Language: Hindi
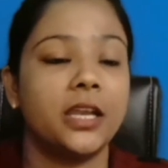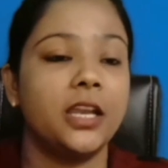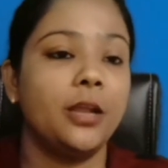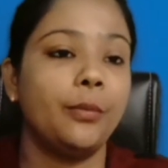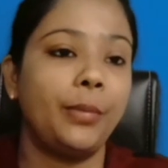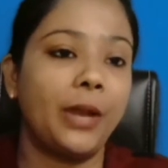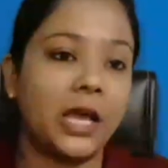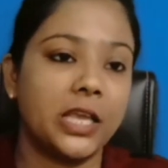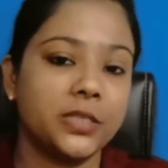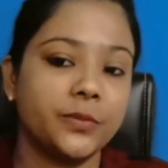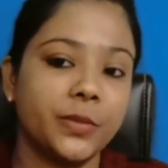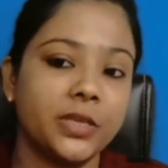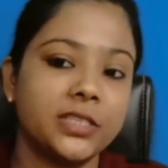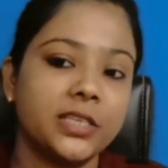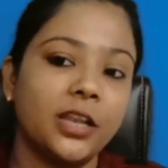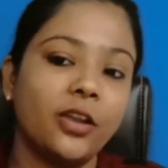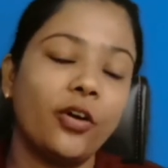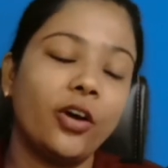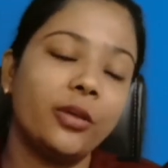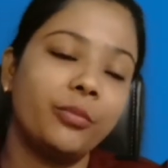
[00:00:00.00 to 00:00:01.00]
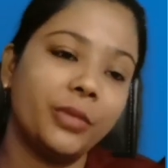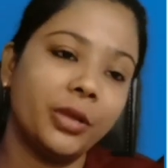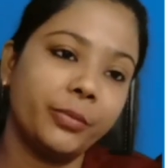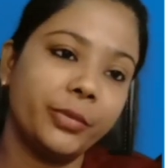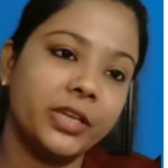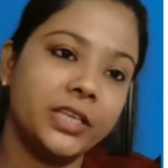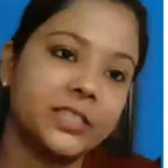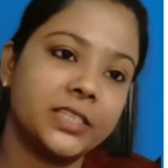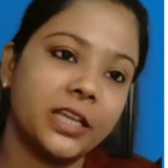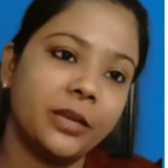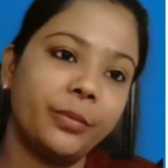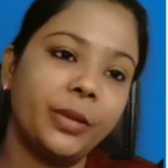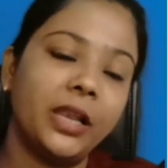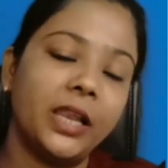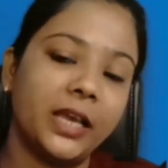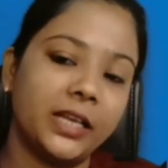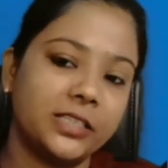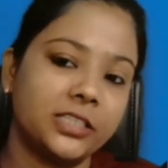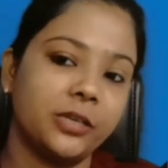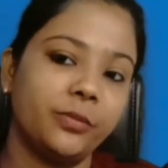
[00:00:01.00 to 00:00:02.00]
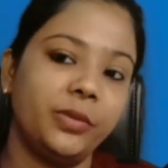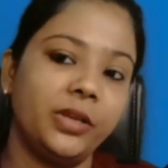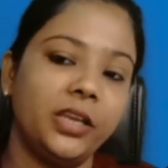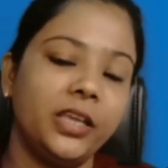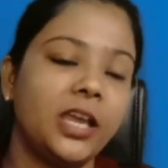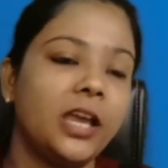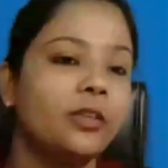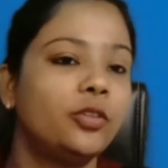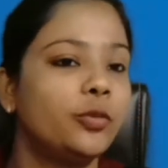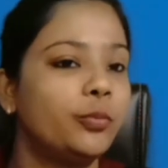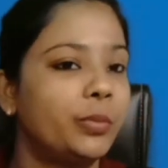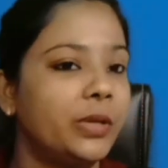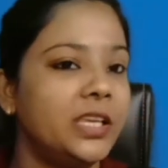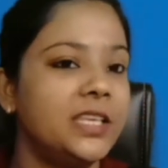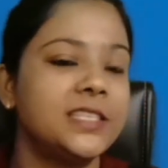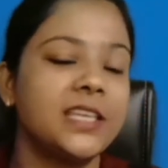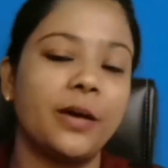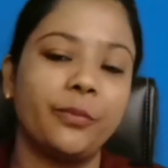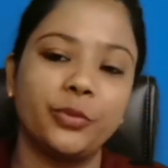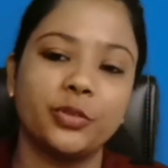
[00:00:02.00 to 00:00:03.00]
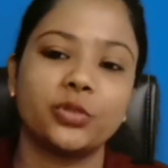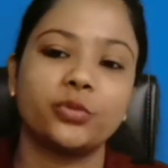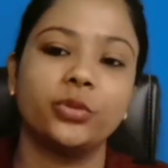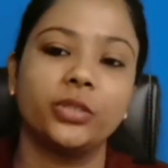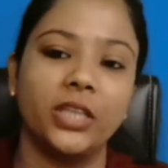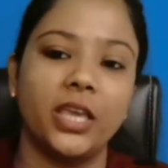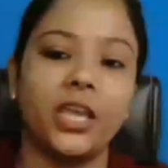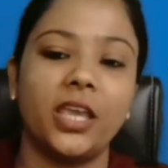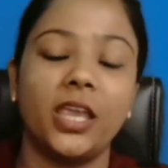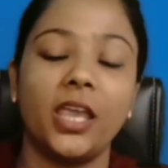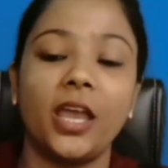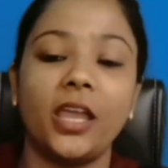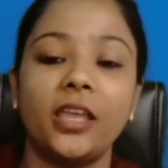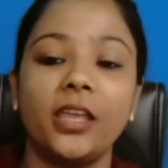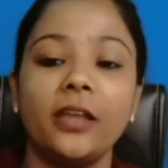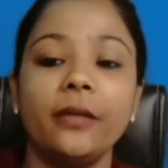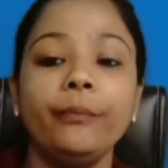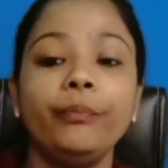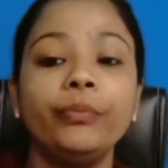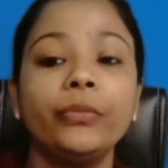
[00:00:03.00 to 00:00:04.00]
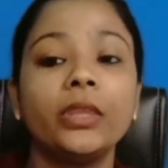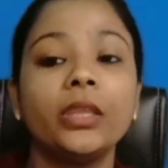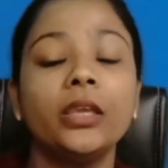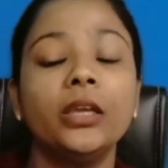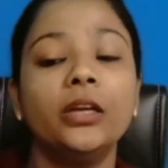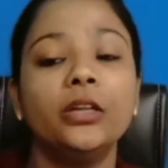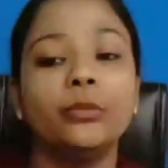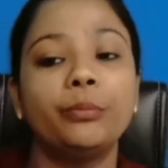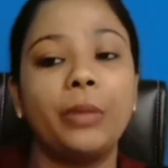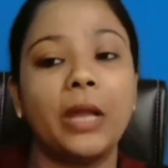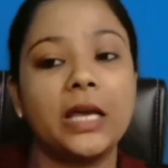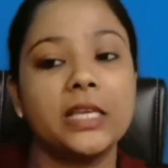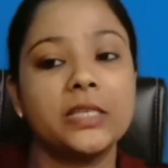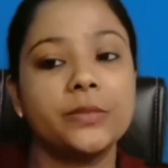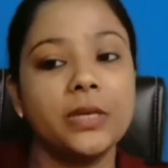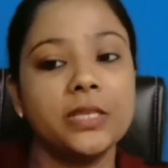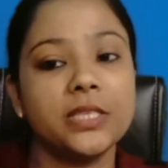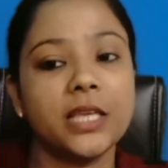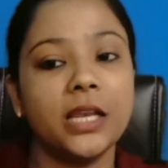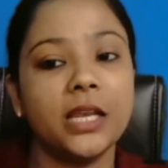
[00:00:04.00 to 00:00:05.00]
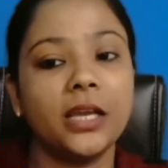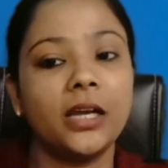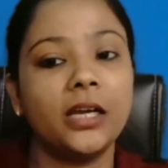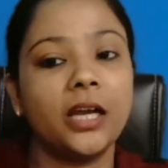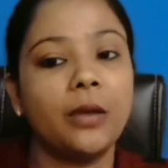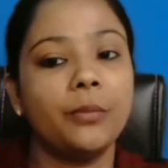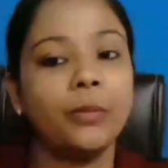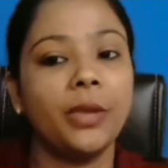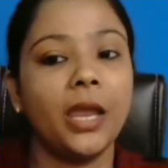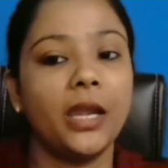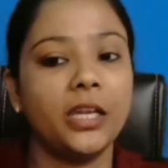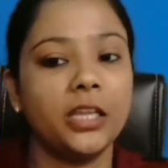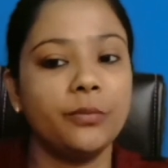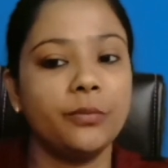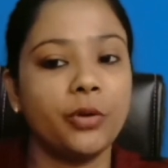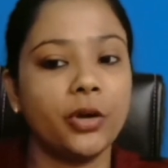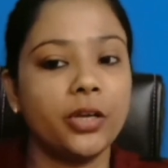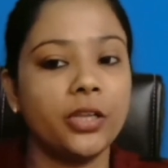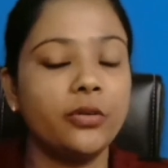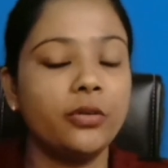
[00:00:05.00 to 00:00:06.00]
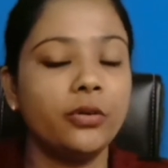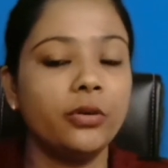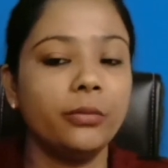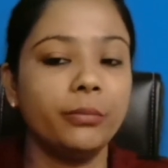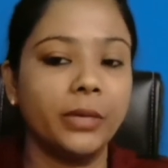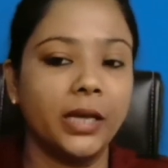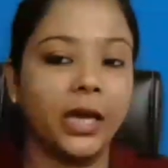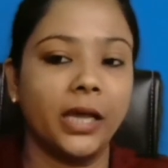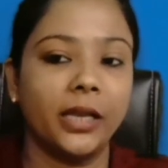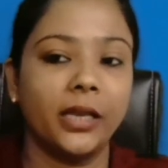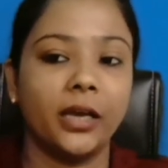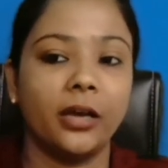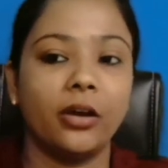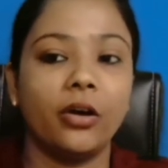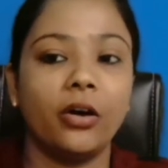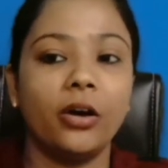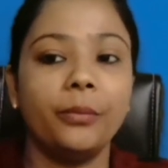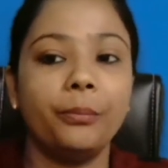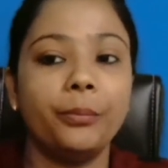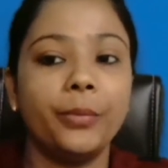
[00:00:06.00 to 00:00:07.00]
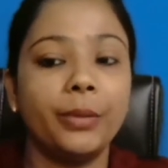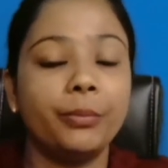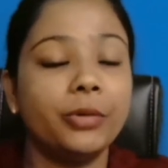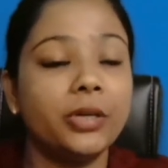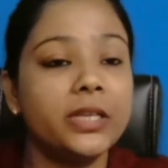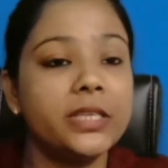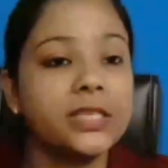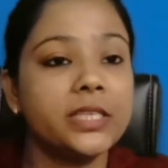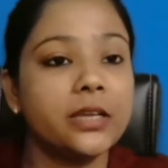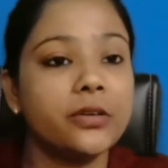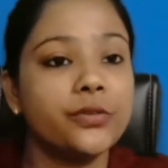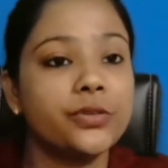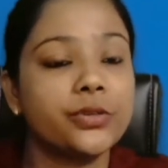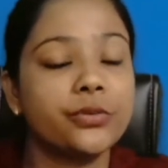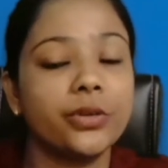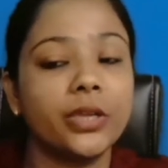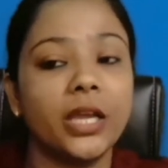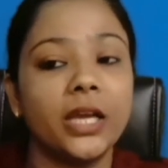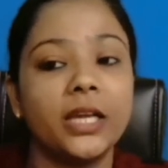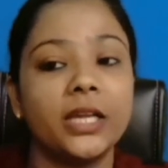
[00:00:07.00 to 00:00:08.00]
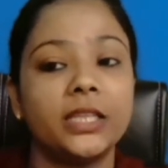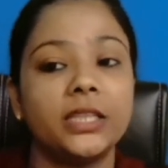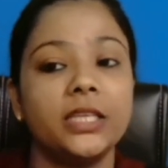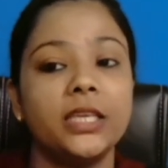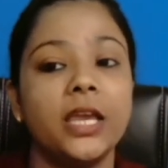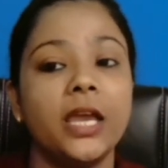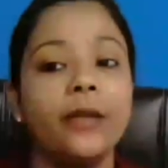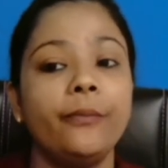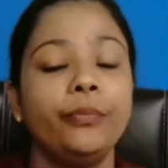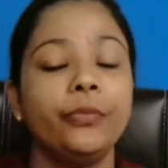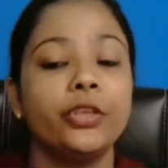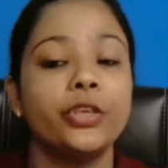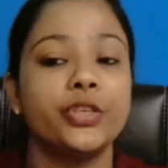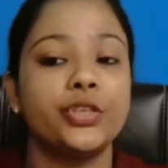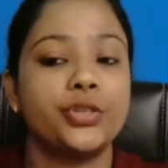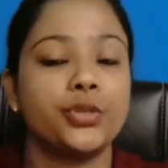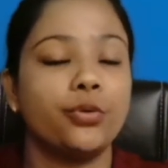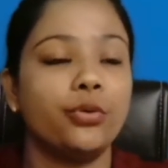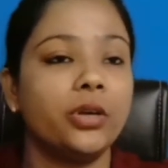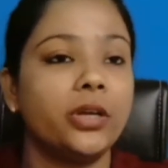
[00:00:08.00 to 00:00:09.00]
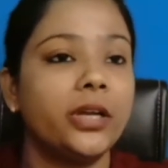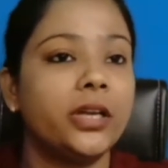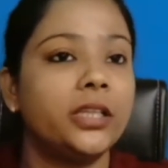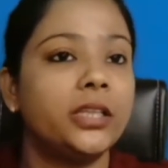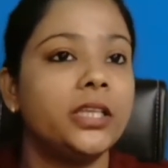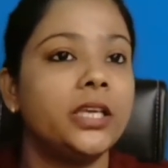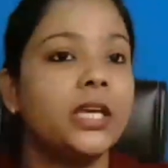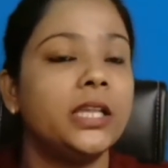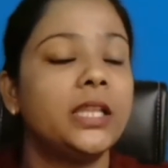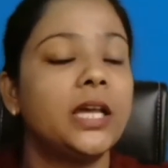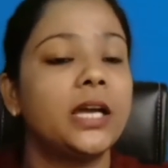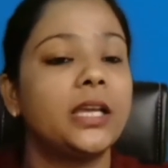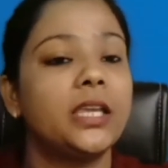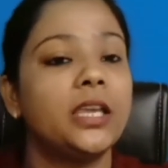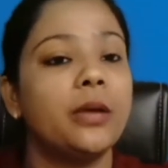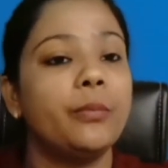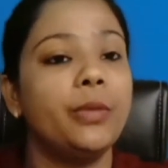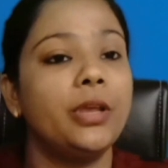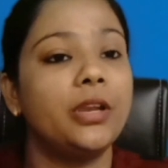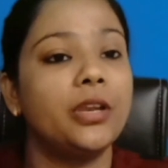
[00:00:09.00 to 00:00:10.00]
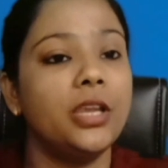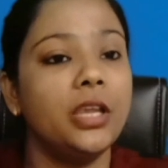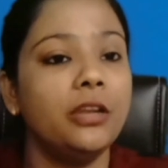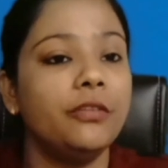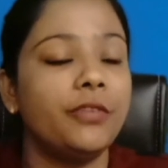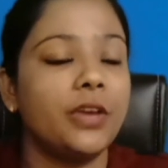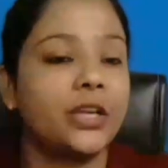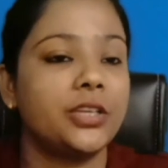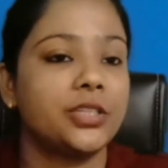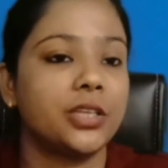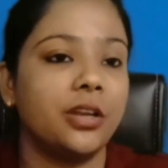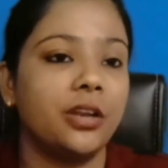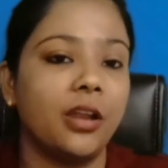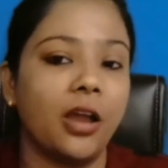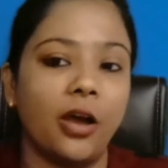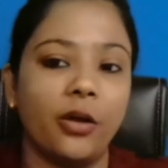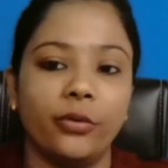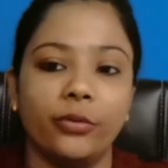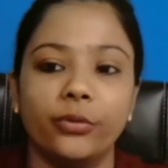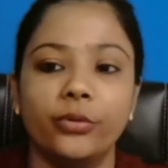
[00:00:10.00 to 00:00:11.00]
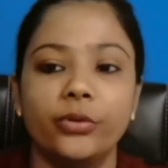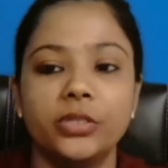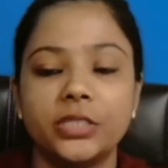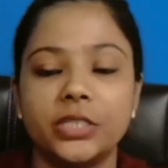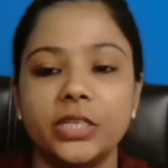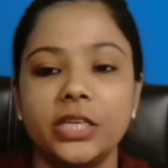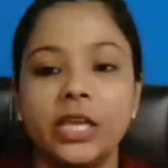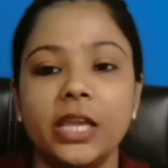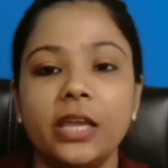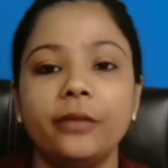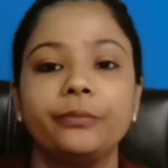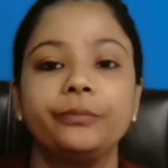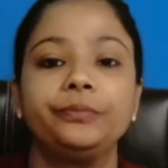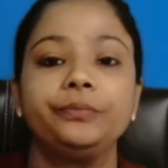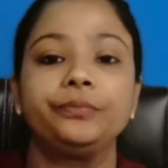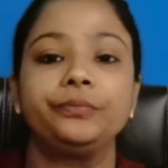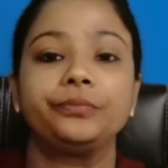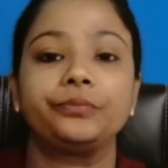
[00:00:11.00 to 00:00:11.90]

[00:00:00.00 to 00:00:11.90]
सर ने प्लाज्मा सेल और मेमोरी सेल पर लेक्चर भी लिया है तो प्लीज आप उसको देख के आइए प्लाज्मा सेल का काम है एंटीबॉडी को बनाना और मेमोरी सेल उसको क्या करती है स्टोर करती है ताकि हमें री इन्फेक्शन ना हो ठीक है